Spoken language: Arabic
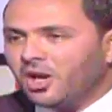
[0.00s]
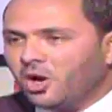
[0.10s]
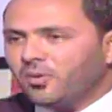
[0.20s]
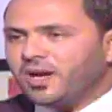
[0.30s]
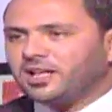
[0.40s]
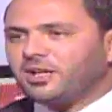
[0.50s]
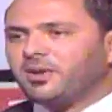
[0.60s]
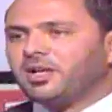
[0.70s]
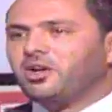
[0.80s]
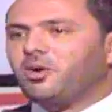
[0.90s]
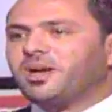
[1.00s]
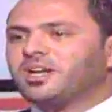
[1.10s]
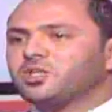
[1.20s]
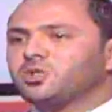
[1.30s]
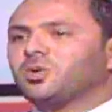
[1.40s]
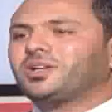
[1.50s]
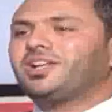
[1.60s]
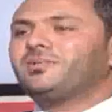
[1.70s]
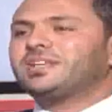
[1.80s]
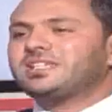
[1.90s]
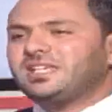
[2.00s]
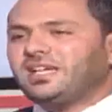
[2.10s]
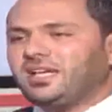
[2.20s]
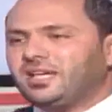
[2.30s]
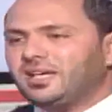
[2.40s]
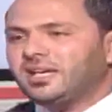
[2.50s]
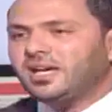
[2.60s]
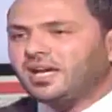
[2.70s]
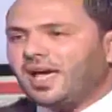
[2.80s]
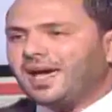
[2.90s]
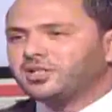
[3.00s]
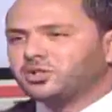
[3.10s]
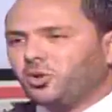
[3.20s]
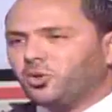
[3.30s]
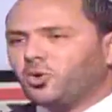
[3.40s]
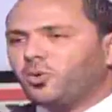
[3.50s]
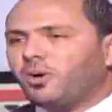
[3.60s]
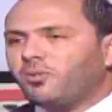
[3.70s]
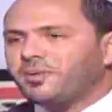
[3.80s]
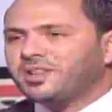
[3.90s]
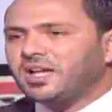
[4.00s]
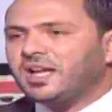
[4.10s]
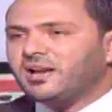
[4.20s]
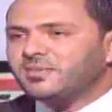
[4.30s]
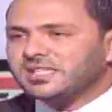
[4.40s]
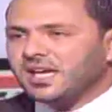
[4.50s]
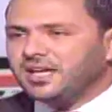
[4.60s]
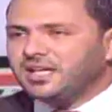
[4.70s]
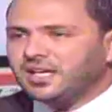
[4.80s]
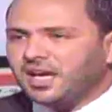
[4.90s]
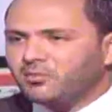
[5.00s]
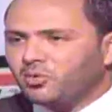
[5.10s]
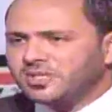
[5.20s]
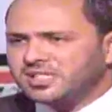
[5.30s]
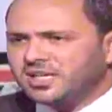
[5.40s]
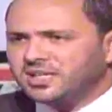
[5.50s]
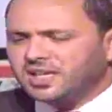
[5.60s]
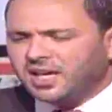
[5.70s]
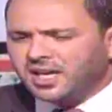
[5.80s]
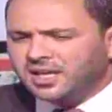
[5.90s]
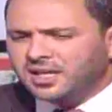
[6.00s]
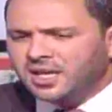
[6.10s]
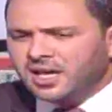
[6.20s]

هو يعتبر اليوم أن الصقل المسيحي خارج الحكومة وبالتالي المسيحيين غير ممثلين داخل